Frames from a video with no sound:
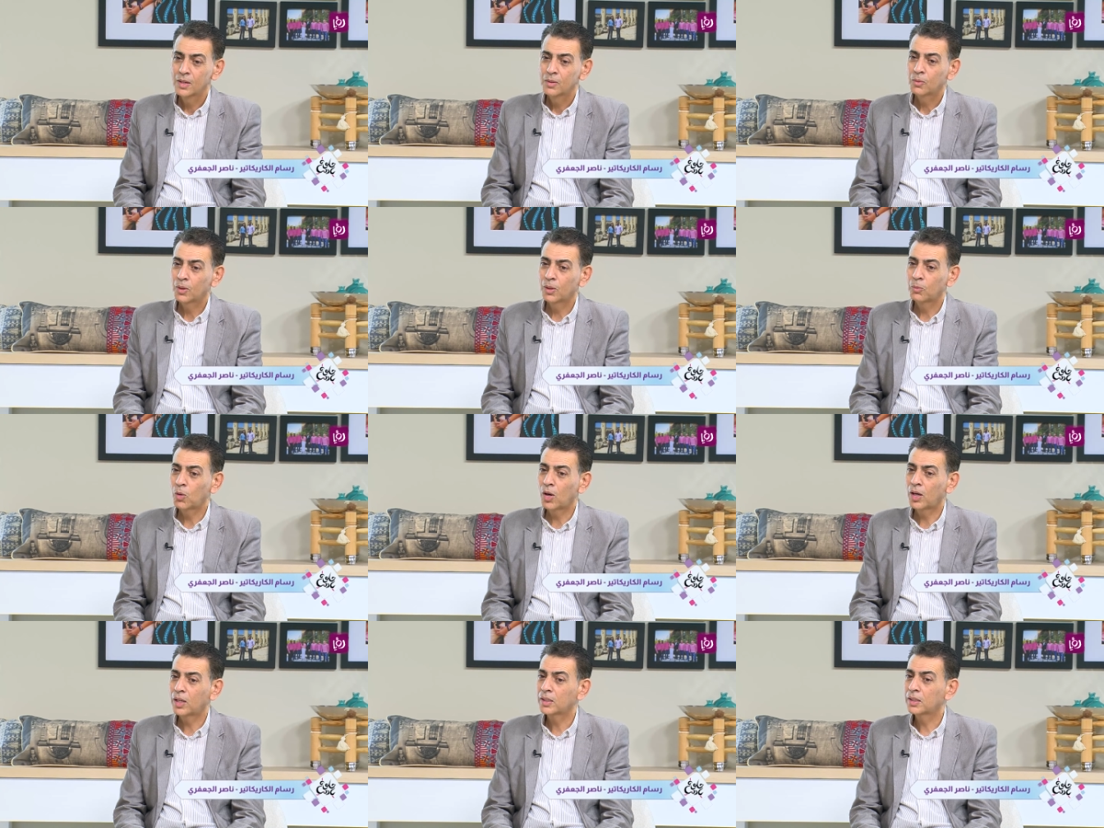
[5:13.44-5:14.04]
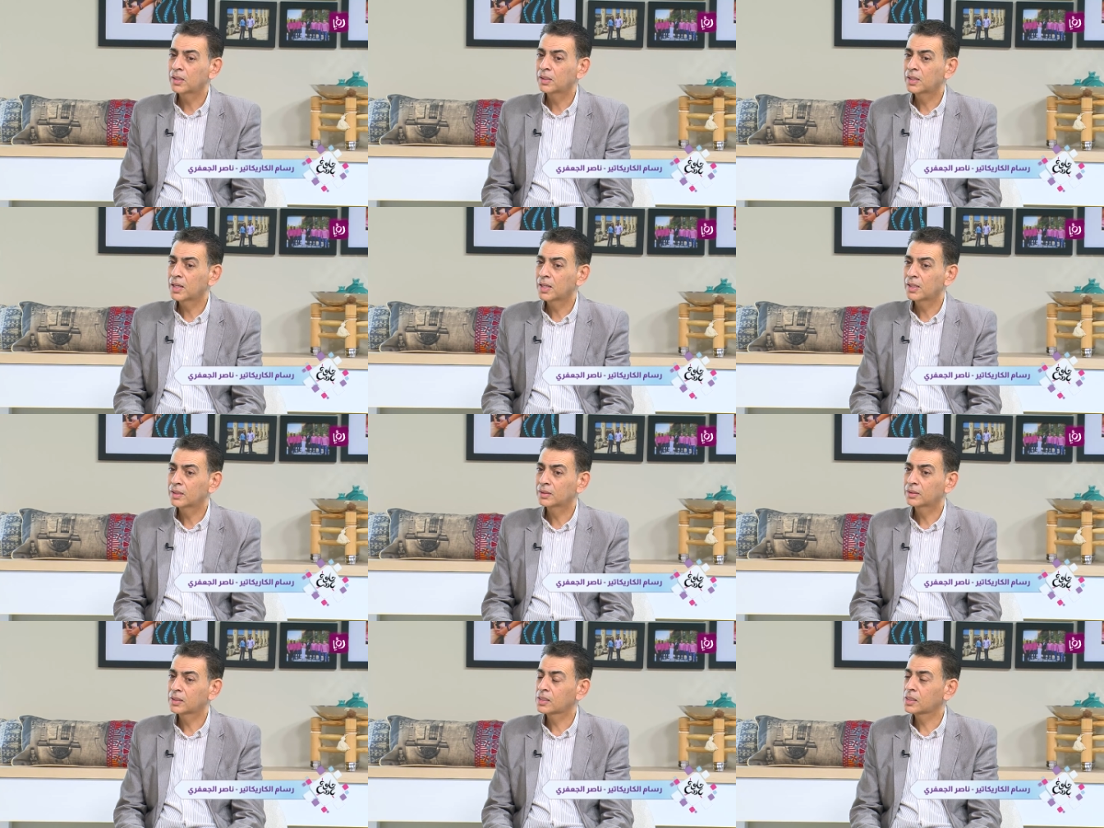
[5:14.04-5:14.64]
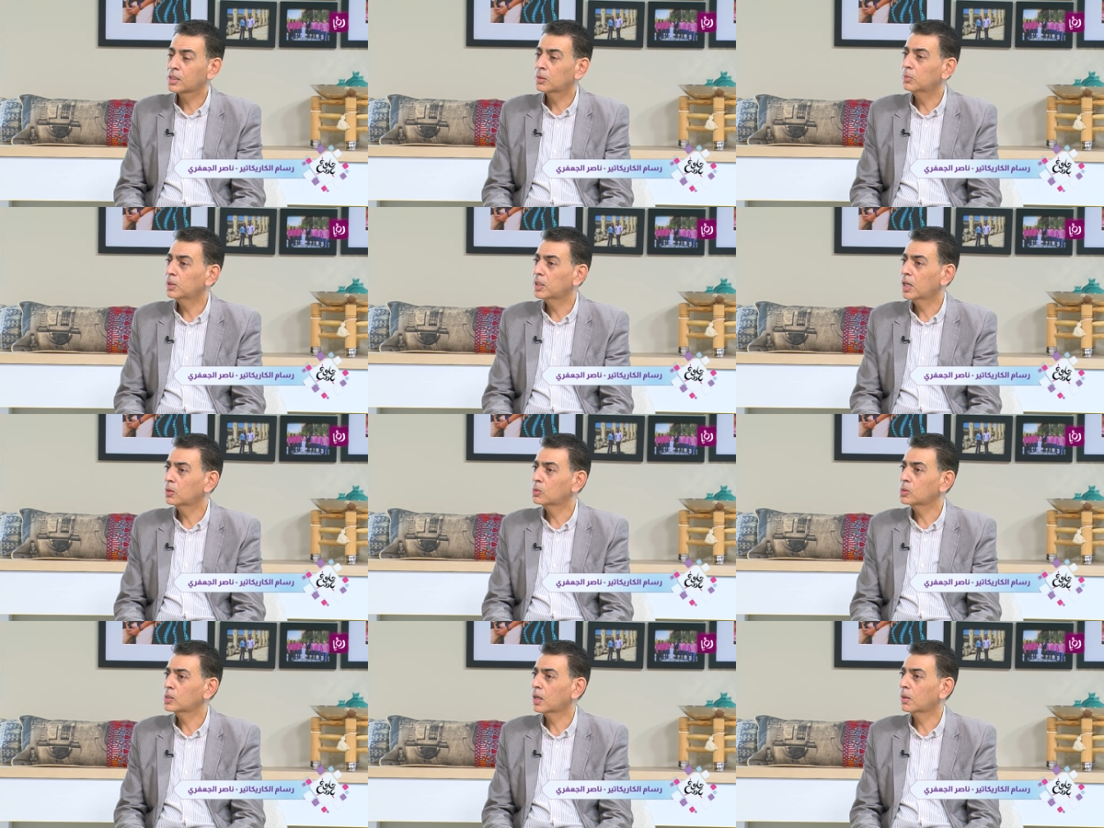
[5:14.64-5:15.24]
والمحرر كانت تصل
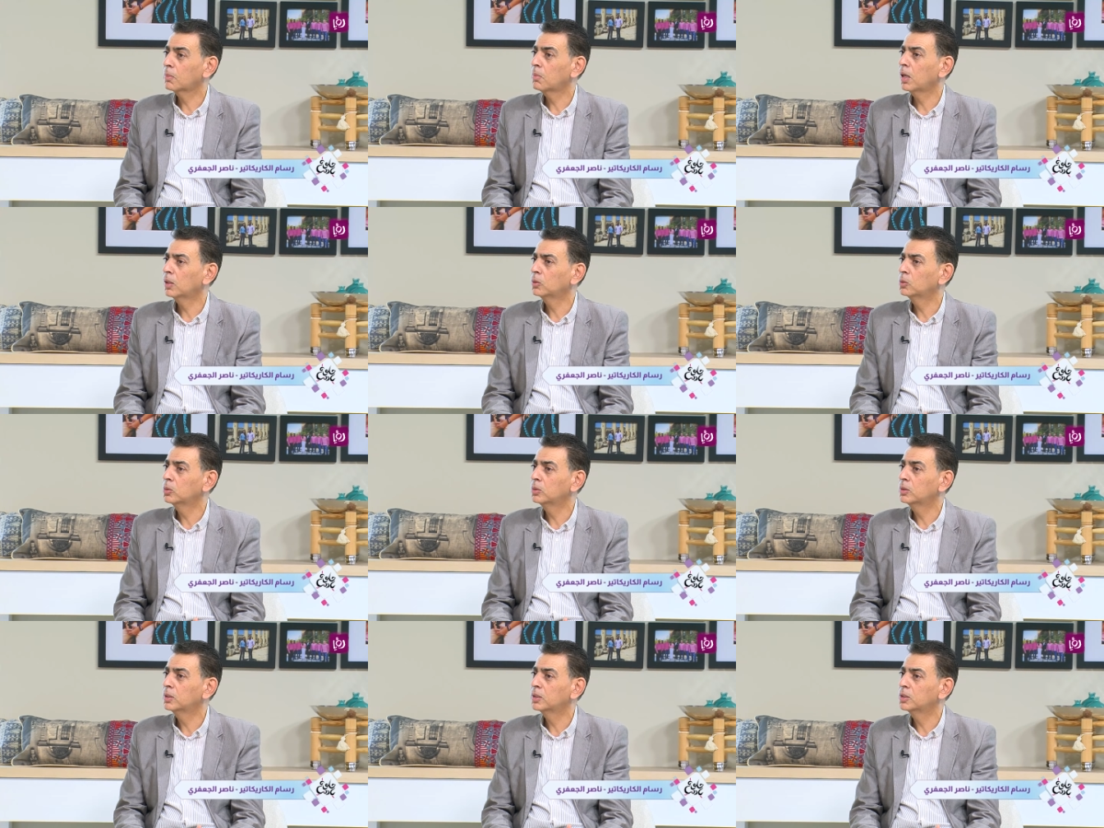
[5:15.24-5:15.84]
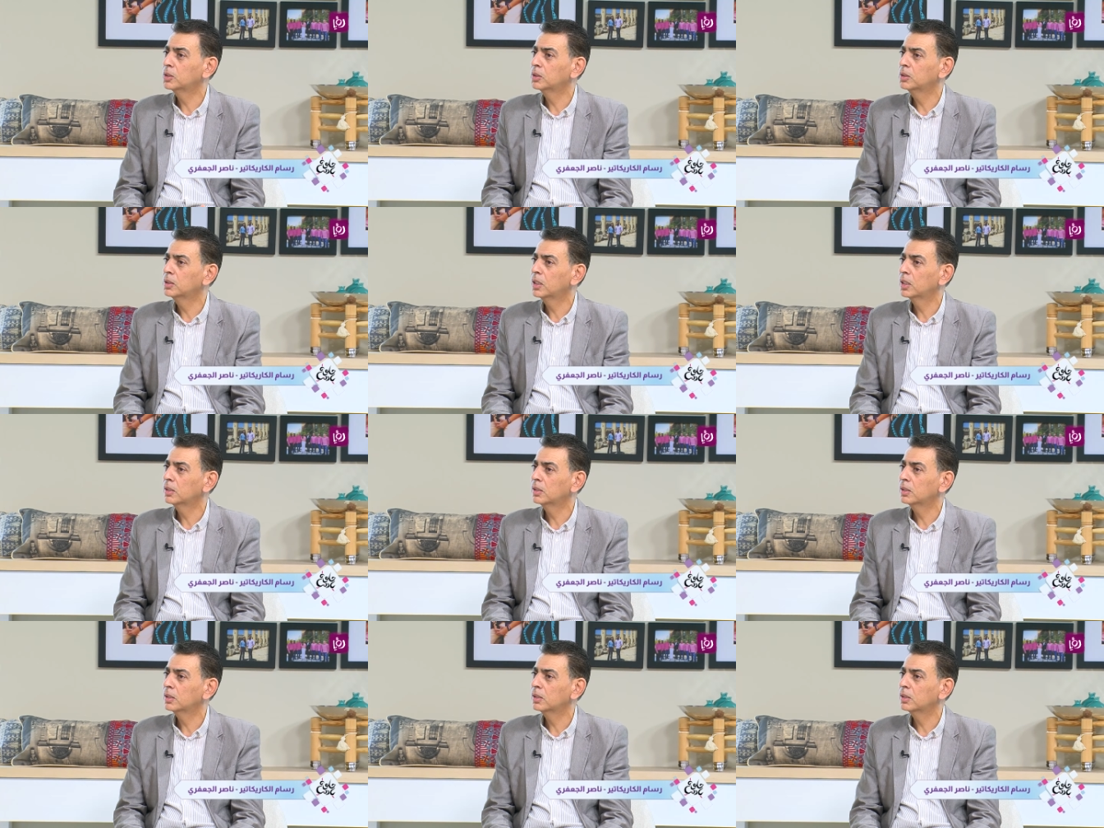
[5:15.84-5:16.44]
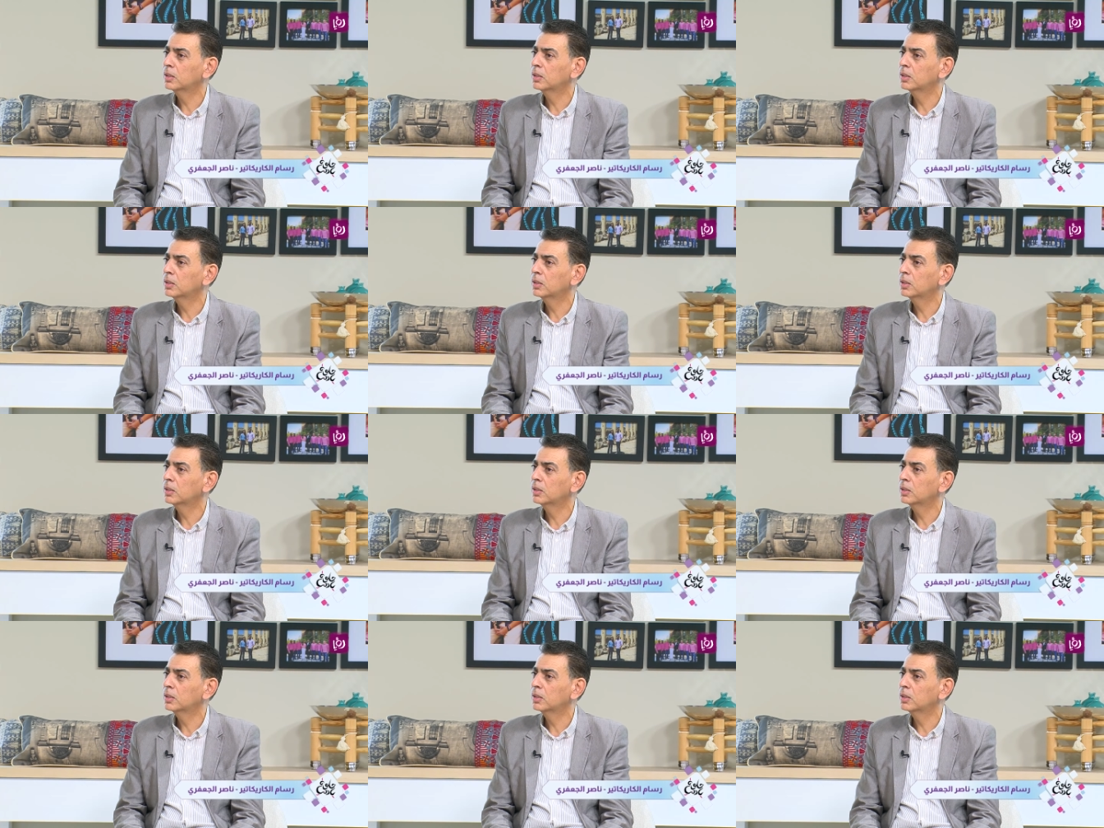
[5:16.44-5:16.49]
منها نسخ محدودة جدا